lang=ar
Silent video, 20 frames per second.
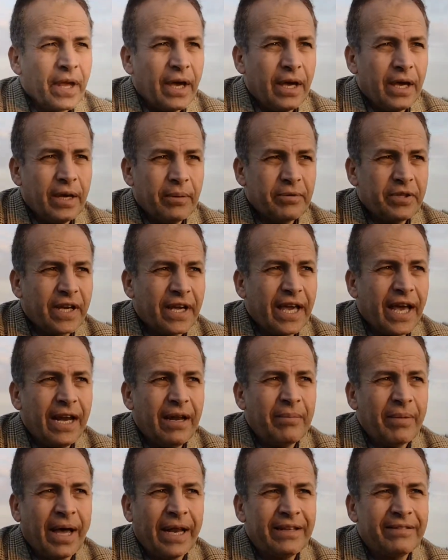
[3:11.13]
إيه،
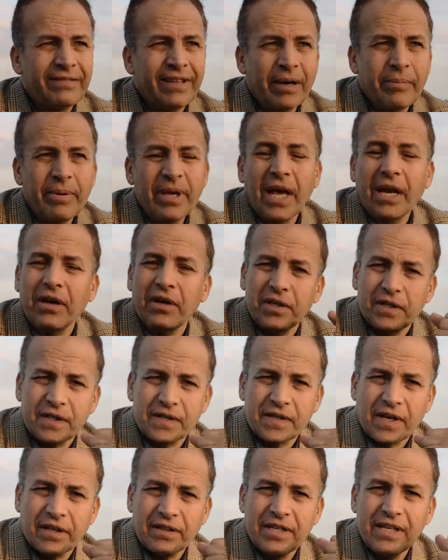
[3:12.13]
بتتكلم عن التربية
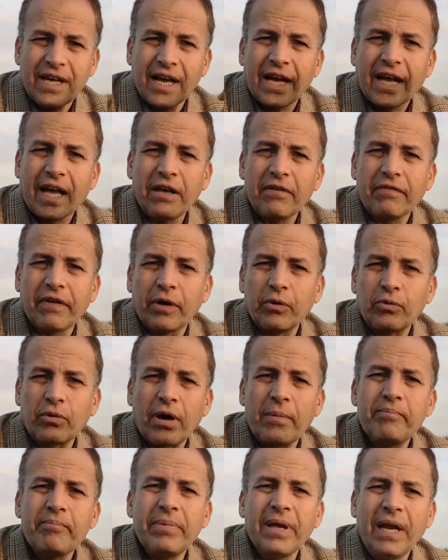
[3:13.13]
الاقتصادية كيف
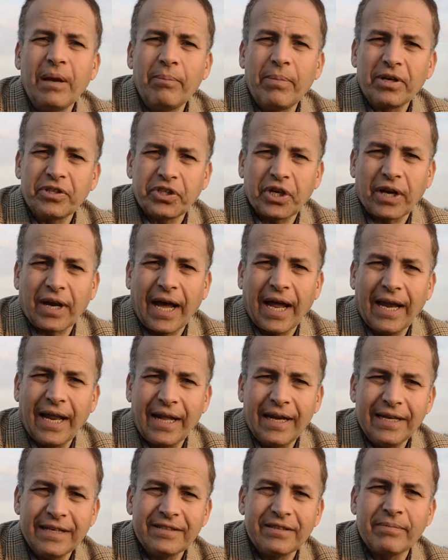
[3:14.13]
نربي البشر على
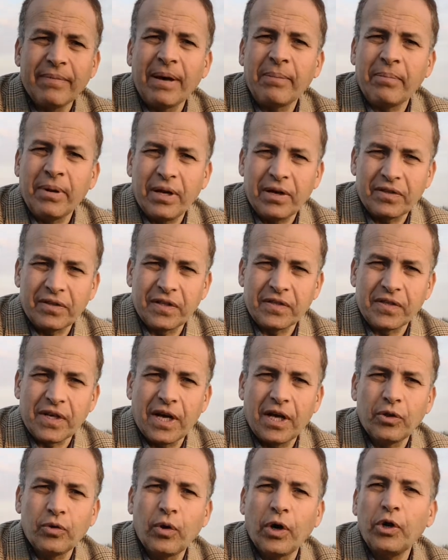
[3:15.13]
الاهتمام
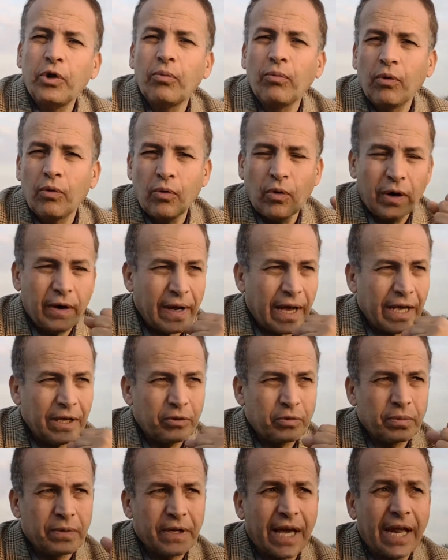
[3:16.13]
بالاقتصاد ونمو
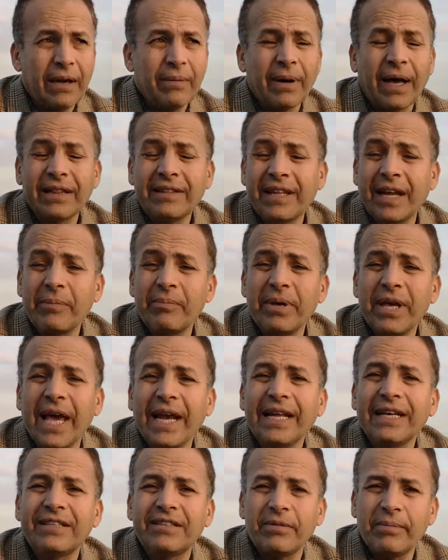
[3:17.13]
ورعايته بتتكلم عن التربية
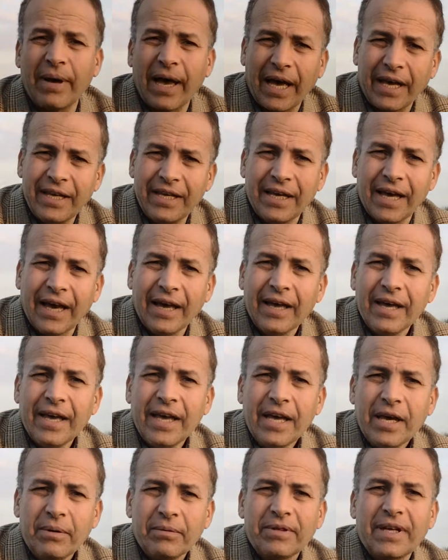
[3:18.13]
الاجتماعية
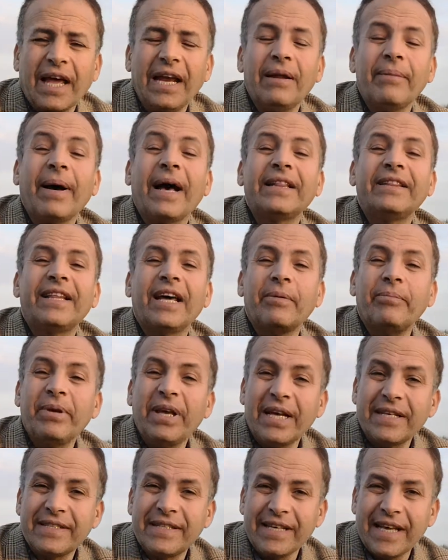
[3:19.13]
بتتكلم عن
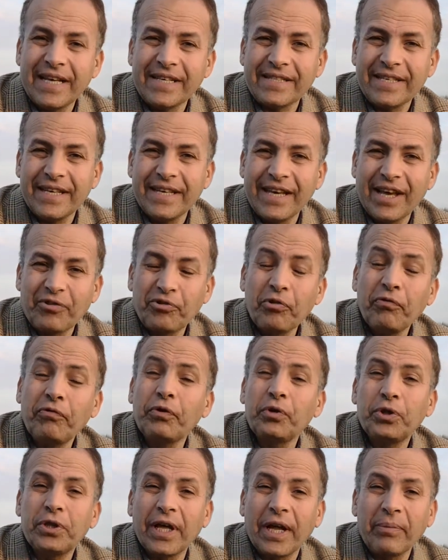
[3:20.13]
التربية السياسية
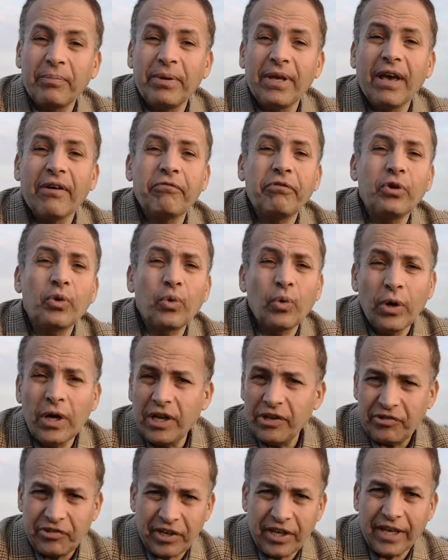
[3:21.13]
شوفوا التربية في
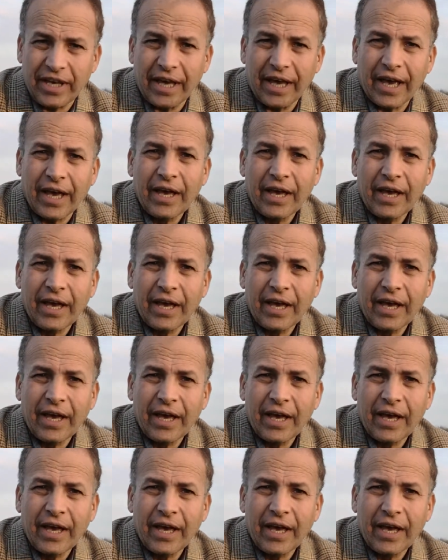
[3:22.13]
كل شيء